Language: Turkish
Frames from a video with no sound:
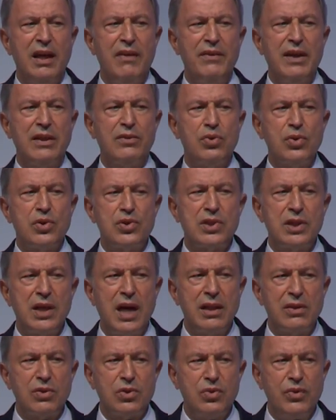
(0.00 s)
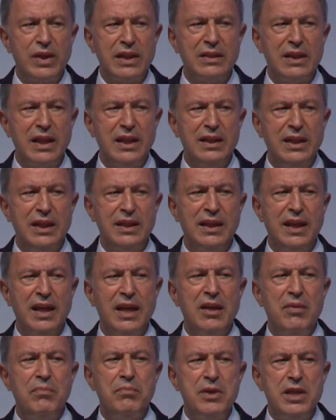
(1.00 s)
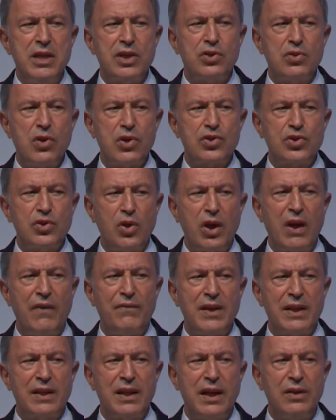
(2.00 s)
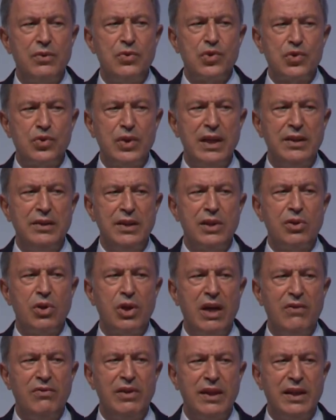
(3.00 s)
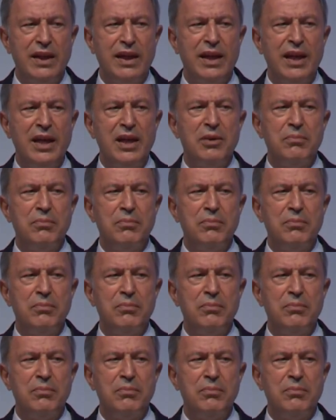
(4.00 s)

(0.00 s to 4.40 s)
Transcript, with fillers: ve Türk Silahlı Kuvvetleri'nin birçok coğrafyada üstlendiği görevleri